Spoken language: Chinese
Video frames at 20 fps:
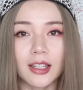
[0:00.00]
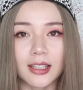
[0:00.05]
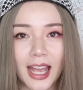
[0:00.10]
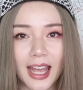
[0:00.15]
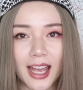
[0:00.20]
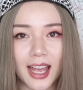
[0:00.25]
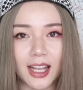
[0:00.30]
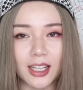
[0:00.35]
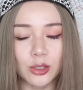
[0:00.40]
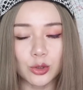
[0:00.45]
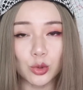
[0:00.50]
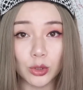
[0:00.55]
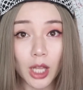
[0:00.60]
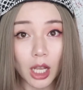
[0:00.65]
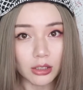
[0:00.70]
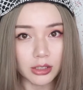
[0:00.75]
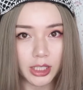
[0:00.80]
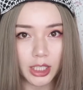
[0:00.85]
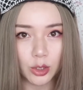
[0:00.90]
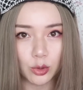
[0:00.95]
那说
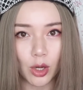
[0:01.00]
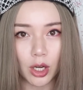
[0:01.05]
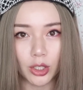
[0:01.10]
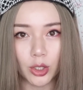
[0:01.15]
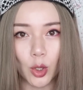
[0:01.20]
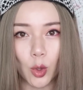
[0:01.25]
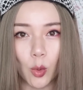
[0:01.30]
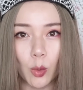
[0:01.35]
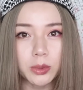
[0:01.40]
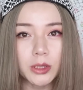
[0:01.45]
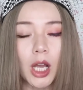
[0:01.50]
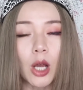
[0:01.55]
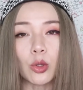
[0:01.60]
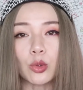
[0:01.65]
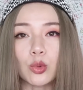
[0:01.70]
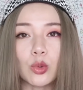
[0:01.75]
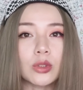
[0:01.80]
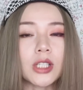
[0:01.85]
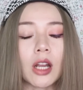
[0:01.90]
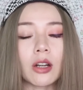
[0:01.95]
到卸妆油，我不知道
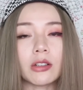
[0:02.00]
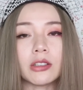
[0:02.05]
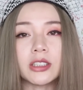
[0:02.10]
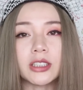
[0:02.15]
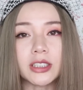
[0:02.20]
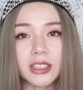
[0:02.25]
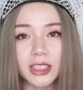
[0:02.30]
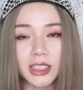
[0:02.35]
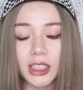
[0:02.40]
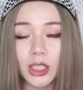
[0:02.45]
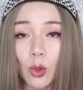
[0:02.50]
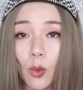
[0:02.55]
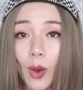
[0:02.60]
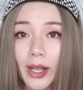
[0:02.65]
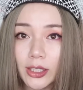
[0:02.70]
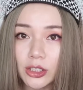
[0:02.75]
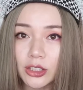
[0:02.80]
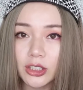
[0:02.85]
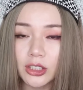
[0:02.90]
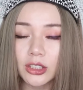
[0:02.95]
有多少人是喜
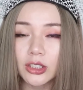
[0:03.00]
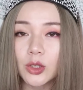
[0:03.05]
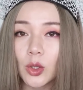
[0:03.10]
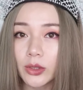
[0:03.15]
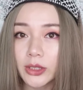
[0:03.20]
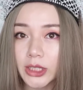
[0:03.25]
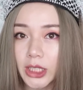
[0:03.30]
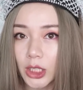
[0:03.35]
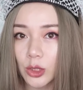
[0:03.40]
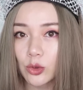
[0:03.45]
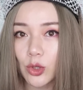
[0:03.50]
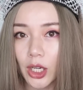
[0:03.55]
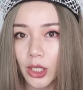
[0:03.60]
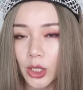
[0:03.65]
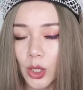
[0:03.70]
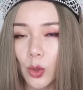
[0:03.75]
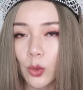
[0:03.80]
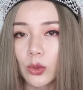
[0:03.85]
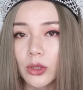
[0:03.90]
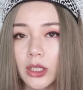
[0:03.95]
欢使用卸
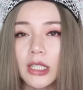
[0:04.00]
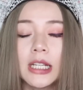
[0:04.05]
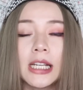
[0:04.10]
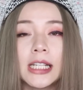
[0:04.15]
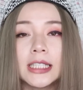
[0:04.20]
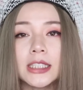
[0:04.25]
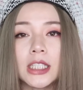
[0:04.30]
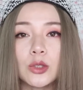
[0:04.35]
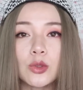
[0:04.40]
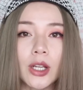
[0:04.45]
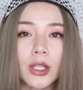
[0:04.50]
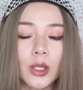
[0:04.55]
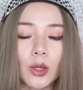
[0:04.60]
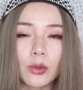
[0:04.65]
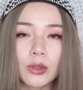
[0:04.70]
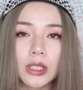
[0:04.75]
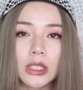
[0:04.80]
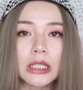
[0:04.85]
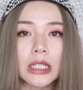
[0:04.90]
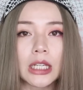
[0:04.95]
妆油的。卸妆
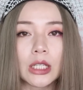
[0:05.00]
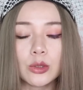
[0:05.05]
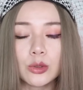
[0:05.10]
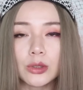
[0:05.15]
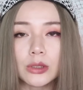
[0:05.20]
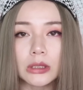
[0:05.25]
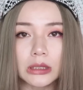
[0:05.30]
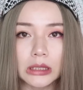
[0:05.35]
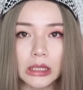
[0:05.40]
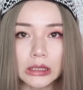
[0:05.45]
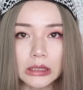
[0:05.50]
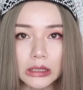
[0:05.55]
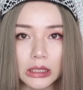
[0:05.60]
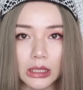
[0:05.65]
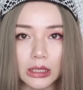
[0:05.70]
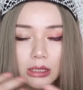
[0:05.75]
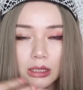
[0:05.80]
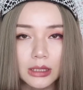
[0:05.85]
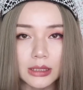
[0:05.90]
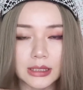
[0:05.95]
油呢可以去深
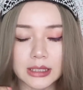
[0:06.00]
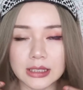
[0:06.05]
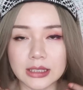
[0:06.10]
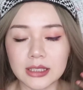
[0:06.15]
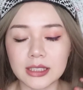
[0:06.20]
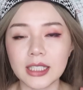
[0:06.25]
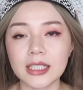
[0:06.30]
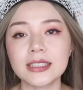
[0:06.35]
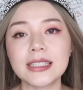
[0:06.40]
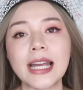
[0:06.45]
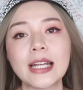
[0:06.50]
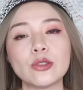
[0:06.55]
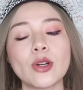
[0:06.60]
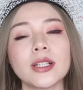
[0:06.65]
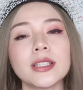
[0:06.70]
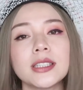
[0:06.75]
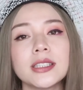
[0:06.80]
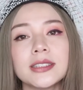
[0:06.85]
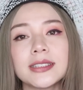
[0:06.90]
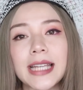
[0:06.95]
层的清洁彩
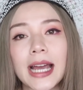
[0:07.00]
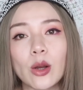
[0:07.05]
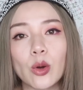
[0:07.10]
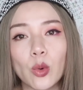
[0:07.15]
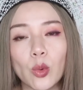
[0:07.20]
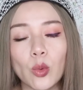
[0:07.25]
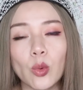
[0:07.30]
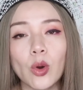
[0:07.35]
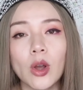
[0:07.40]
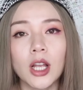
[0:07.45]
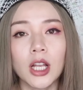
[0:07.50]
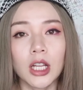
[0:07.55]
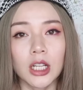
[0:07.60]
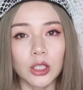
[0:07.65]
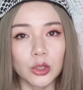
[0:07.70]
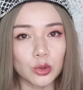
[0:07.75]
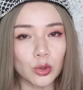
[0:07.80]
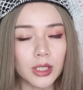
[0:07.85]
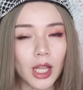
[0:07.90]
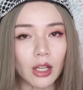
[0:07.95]
妆的脏污。
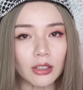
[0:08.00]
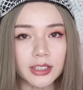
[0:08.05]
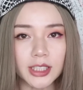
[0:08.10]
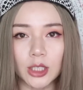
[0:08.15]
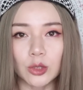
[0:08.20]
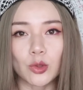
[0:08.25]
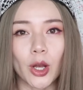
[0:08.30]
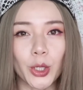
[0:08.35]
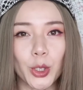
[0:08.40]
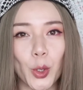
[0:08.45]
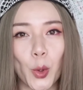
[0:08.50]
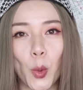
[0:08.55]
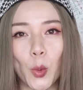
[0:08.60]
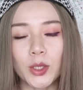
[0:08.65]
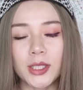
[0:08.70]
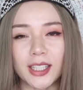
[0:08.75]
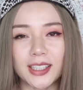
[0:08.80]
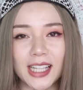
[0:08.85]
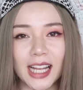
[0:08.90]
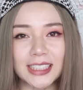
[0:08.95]
说到卸妆油，我
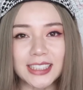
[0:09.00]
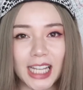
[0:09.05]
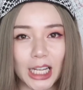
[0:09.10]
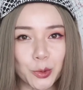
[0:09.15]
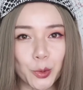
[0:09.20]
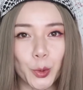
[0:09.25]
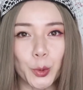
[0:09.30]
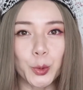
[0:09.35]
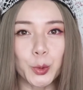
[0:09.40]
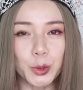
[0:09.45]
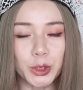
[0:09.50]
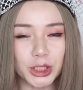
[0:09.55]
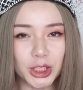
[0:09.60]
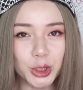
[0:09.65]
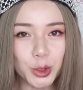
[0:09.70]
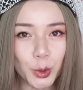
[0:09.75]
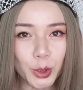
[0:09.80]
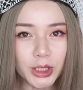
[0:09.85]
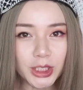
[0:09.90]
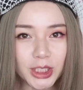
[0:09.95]
想大家对于植
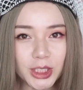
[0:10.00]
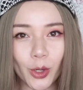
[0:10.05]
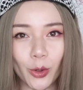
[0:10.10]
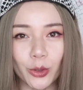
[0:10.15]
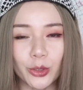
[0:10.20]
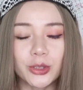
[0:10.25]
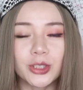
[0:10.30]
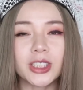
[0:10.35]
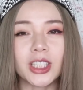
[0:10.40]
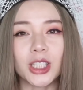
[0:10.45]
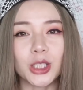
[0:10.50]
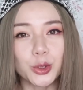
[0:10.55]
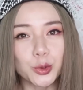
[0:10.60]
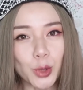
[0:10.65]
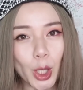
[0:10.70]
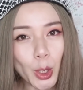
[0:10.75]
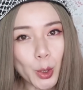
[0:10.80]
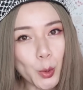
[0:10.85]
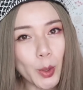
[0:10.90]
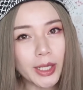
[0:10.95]
村秀这个
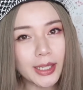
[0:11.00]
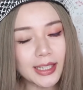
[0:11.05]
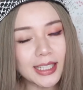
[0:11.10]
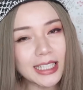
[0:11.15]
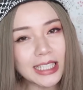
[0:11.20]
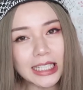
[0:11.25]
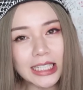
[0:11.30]
专柜第